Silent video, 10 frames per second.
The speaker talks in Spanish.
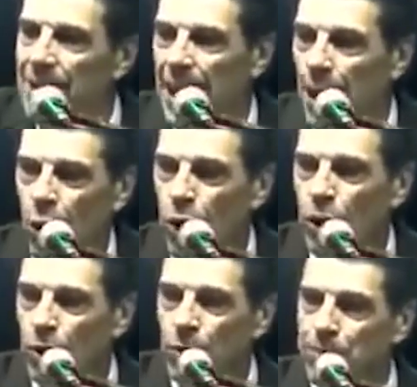de
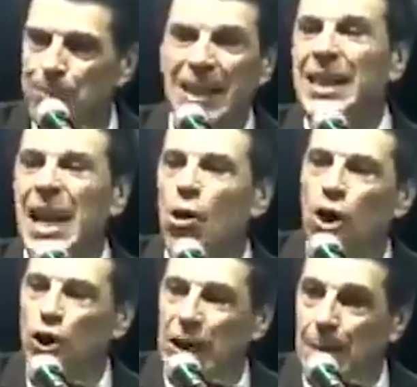julio, 20 de
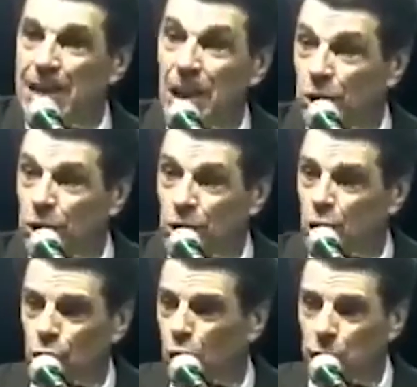agosto de mil
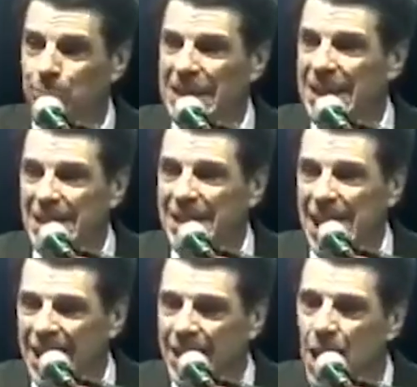
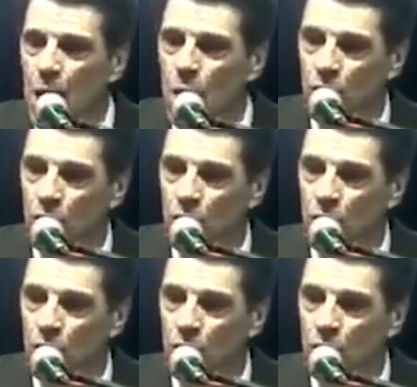2016,